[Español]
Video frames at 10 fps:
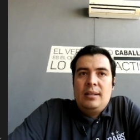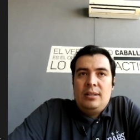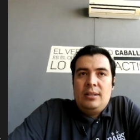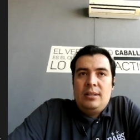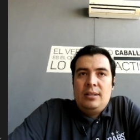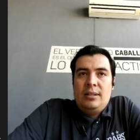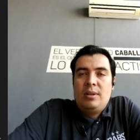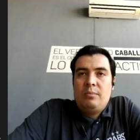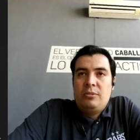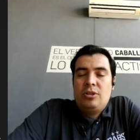Es un
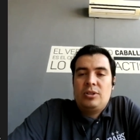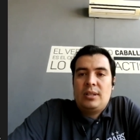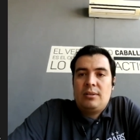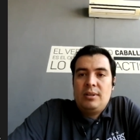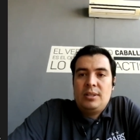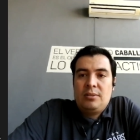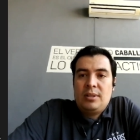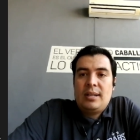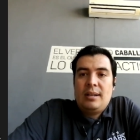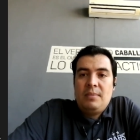juego de muchos errores,
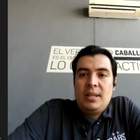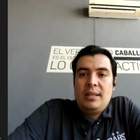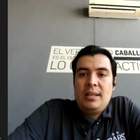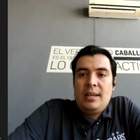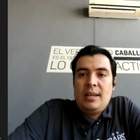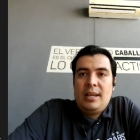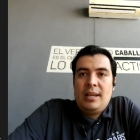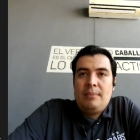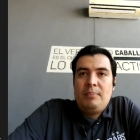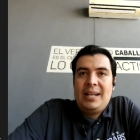donde
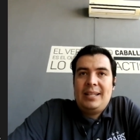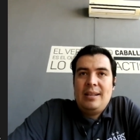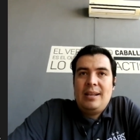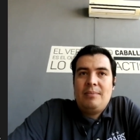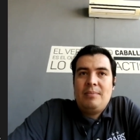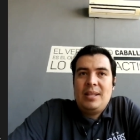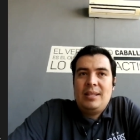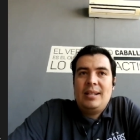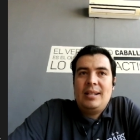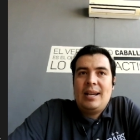realmente
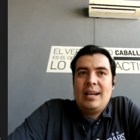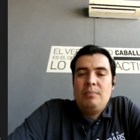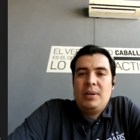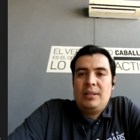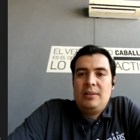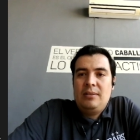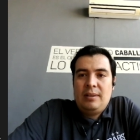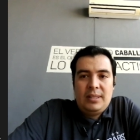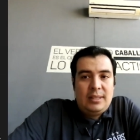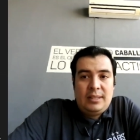prácticamente el que gana un partido de
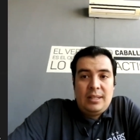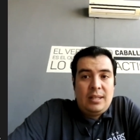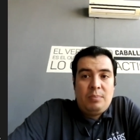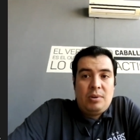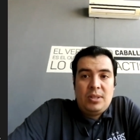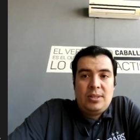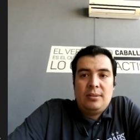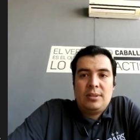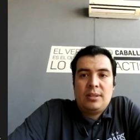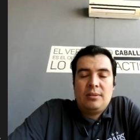básquet es el que aprovecha
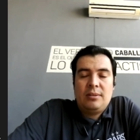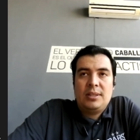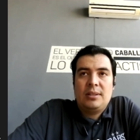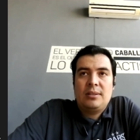los errores.